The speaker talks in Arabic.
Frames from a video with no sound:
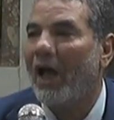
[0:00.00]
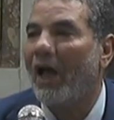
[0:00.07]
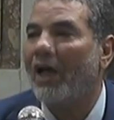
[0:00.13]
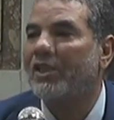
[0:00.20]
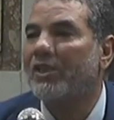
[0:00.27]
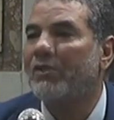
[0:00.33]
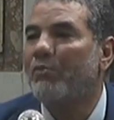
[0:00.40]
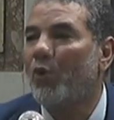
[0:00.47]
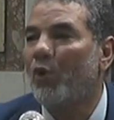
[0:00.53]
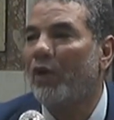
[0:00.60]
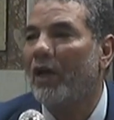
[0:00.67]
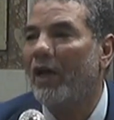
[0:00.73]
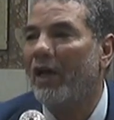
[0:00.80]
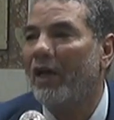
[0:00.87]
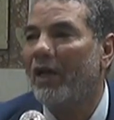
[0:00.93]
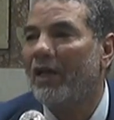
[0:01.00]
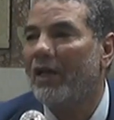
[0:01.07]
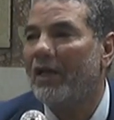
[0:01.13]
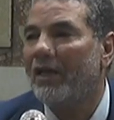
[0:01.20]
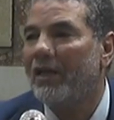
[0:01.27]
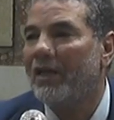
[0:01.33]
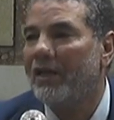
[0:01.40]
حسبك
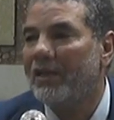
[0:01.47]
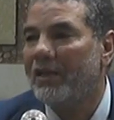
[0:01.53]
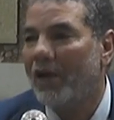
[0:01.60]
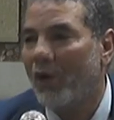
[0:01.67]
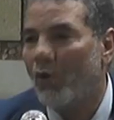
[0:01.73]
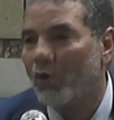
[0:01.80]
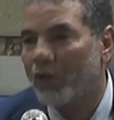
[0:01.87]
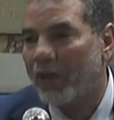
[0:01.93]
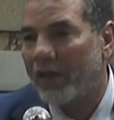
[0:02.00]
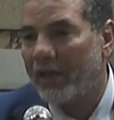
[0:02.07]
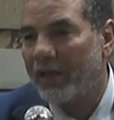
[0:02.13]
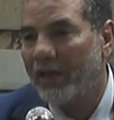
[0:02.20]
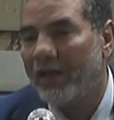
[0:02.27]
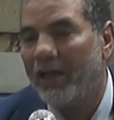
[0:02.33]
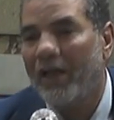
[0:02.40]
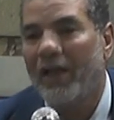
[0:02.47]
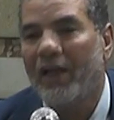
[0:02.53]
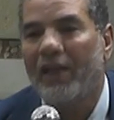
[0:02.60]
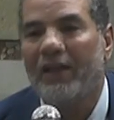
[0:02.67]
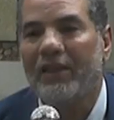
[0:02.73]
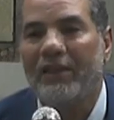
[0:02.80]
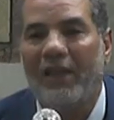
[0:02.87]
يا أصيل
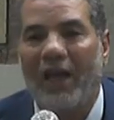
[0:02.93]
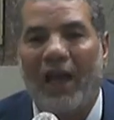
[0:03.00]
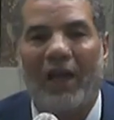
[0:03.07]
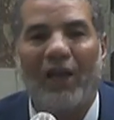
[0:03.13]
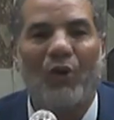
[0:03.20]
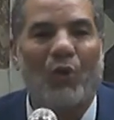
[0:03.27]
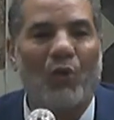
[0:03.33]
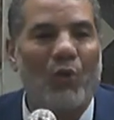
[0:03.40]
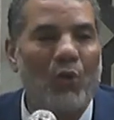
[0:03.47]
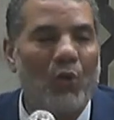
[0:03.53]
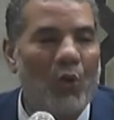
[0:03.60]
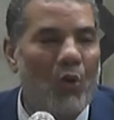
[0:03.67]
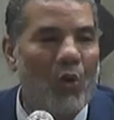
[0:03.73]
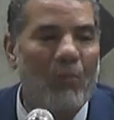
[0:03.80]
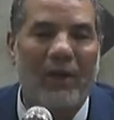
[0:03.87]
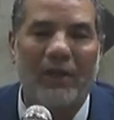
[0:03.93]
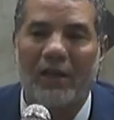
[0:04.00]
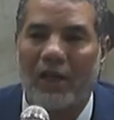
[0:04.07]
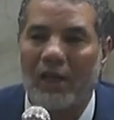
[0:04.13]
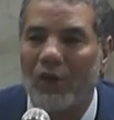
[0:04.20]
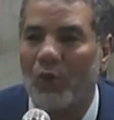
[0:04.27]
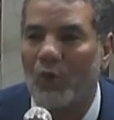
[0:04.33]
دع القلوب
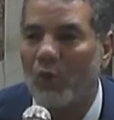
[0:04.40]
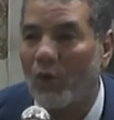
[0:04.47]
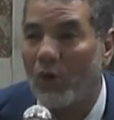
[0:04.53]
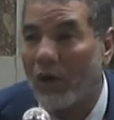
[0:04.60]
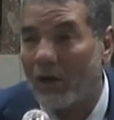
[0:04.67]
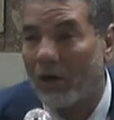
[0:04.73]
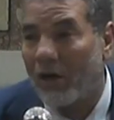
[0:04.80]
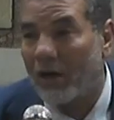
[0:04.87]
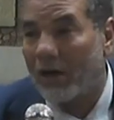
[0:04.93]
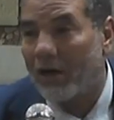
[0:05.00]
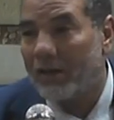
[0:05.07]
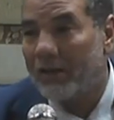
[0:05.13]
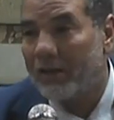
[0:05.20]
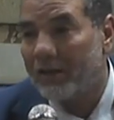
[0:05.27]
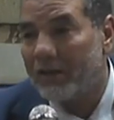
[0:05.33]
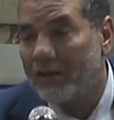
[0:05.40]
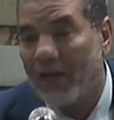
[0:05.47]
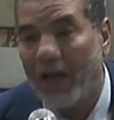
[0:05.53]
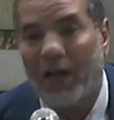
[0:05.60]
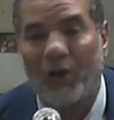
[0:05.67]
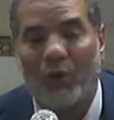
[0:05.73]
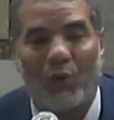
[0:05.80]
تقر قرارا
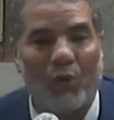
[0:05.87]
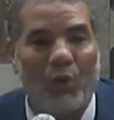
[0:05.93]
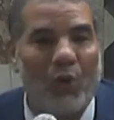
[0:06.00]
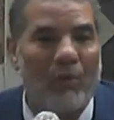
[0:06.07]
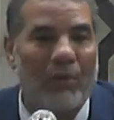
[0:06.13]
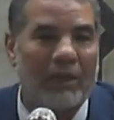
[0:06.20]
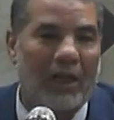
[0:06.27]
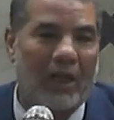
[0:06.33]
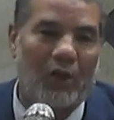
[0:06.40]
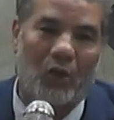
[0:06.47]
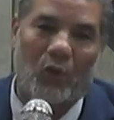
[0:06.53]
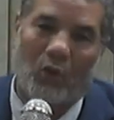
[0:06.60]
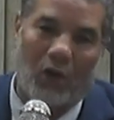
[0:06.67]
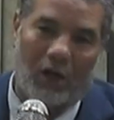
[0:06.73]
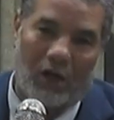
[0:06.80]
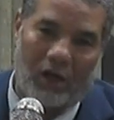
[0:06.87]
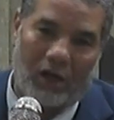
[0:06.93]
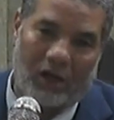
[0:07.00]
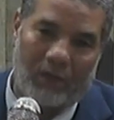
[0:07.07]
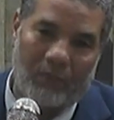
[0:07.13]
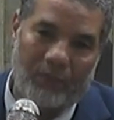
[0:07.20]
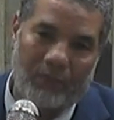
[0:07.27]
دع القلوب تقر
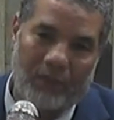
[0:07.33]
قرارا